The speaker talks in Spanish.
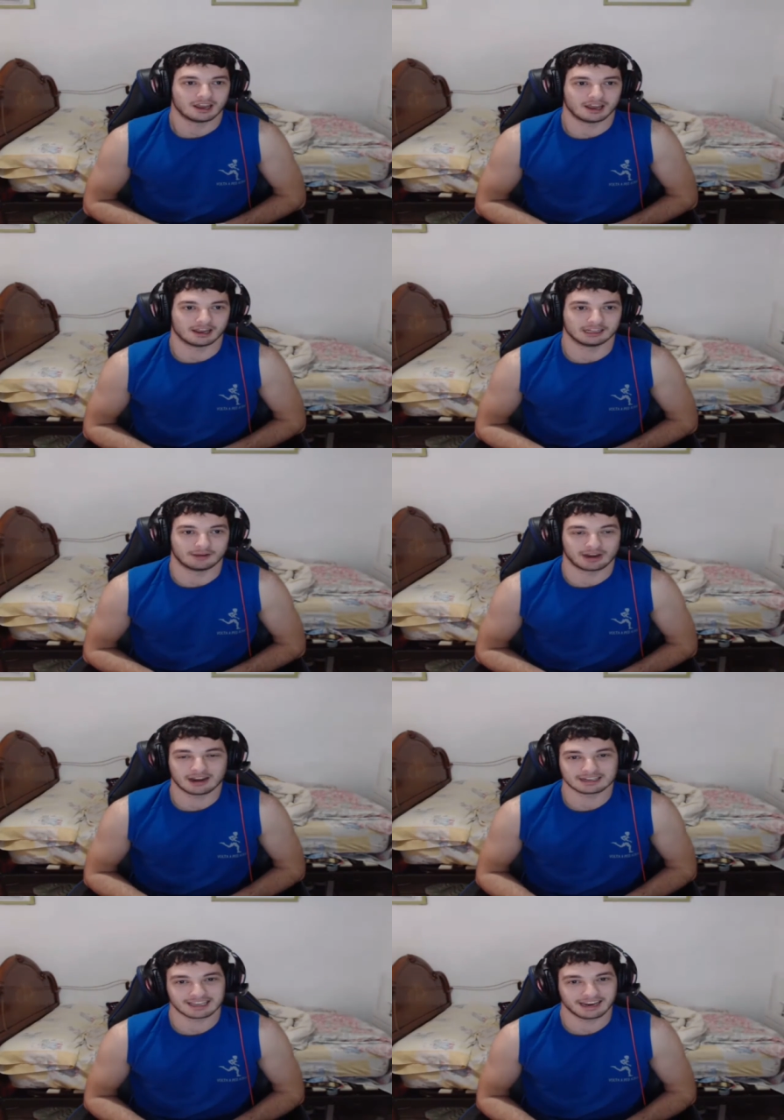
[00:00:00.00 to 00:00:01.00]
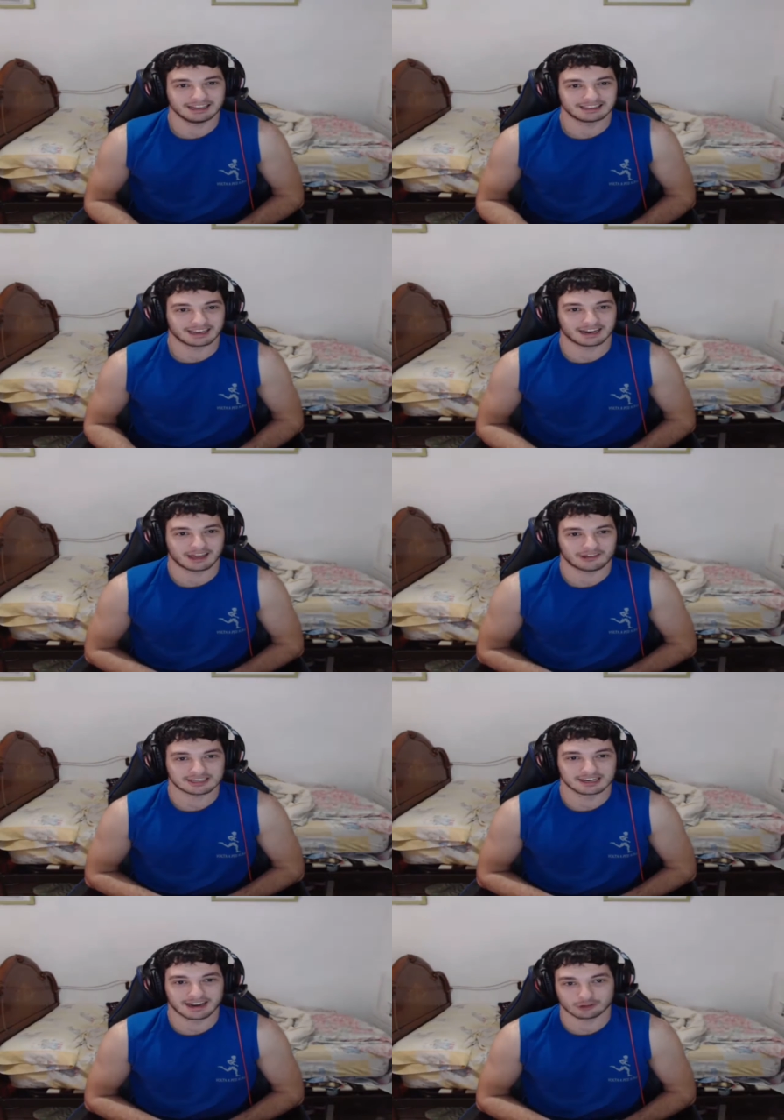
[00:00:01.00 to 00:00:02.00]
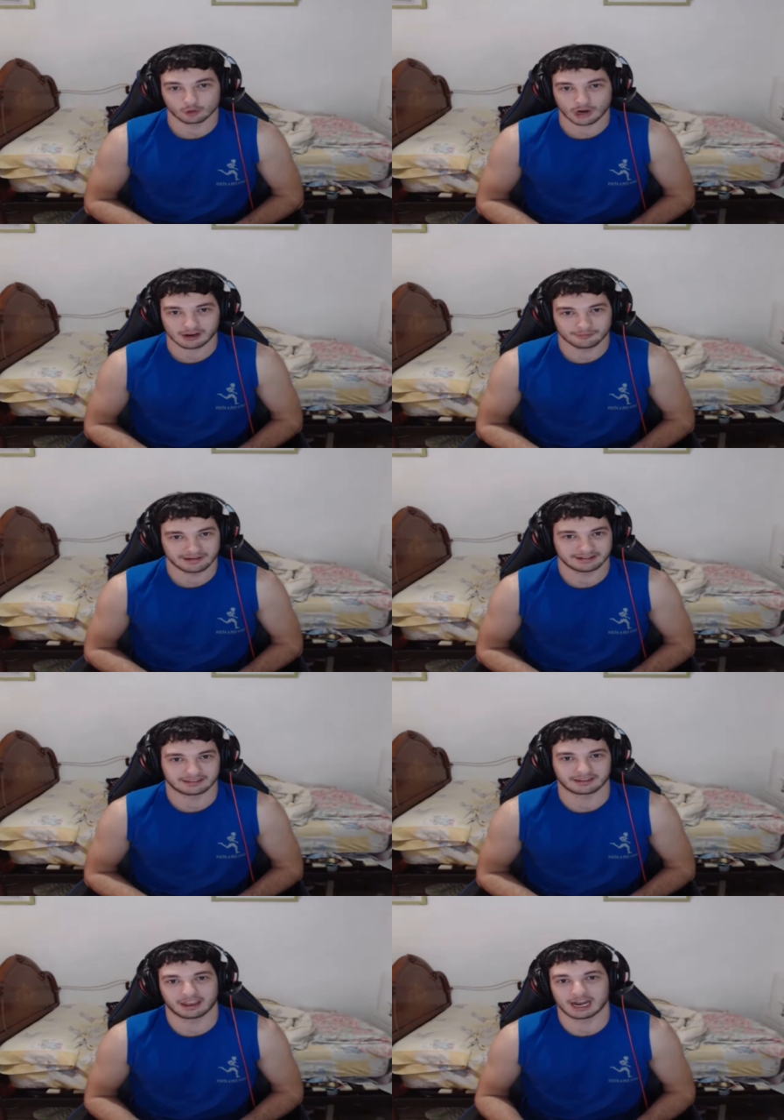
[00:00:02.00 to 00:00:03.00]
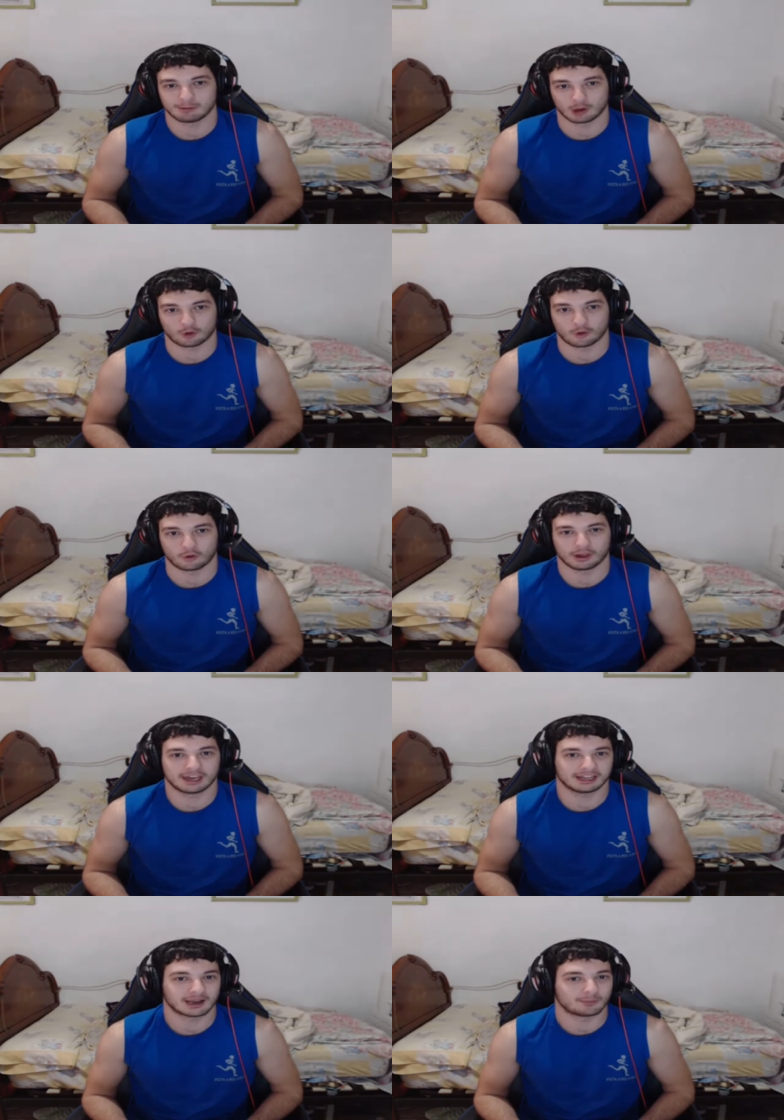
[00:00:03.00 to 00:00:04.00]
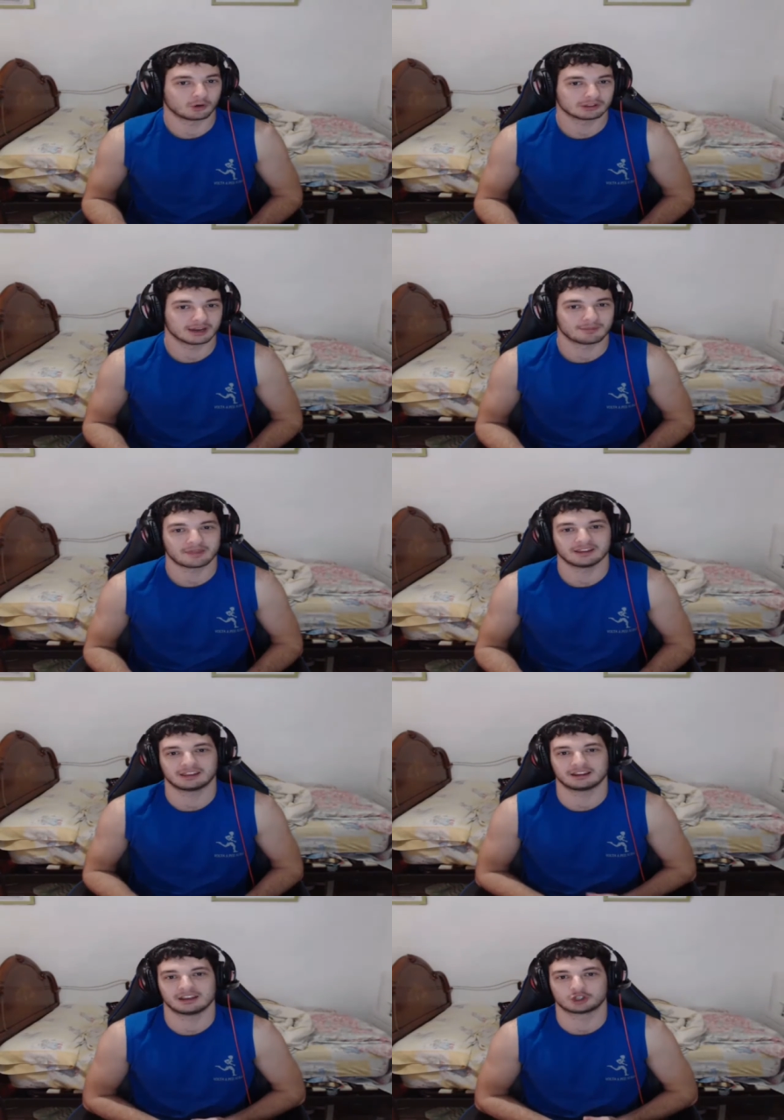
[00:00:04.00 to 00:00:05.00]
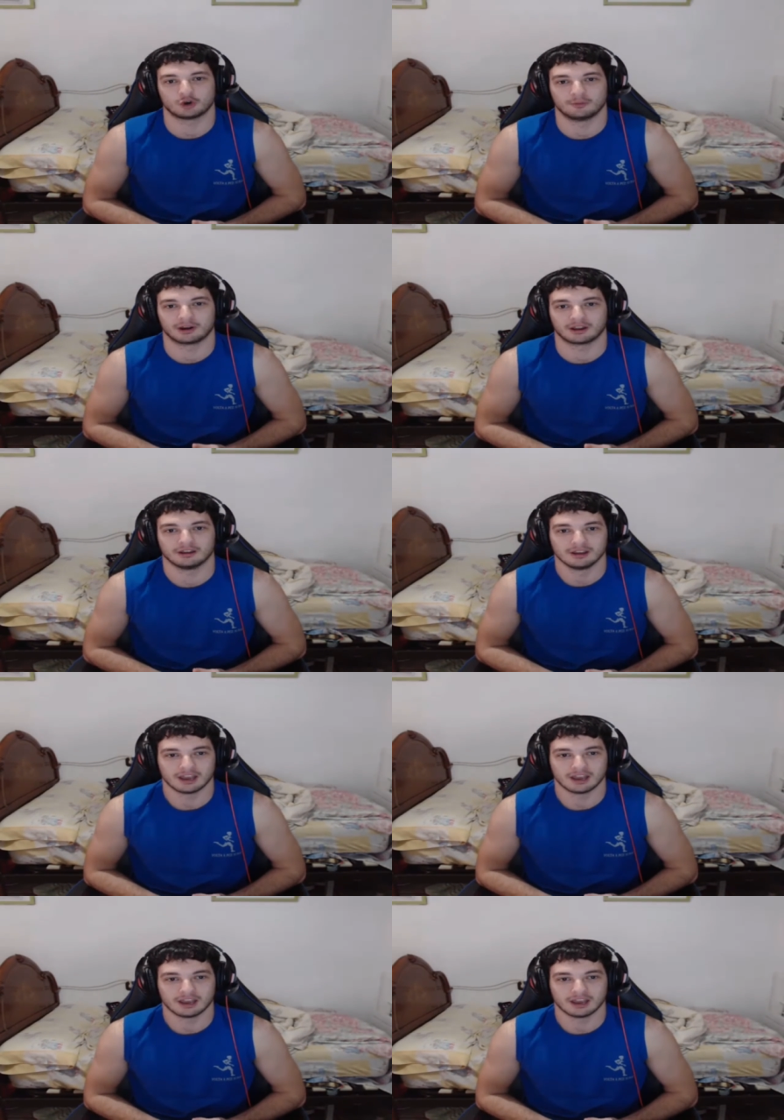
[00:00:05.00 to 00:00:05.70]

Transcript: eh, deberían estar integradas naturalmente en el videojuego y que te aporten más detalles sobre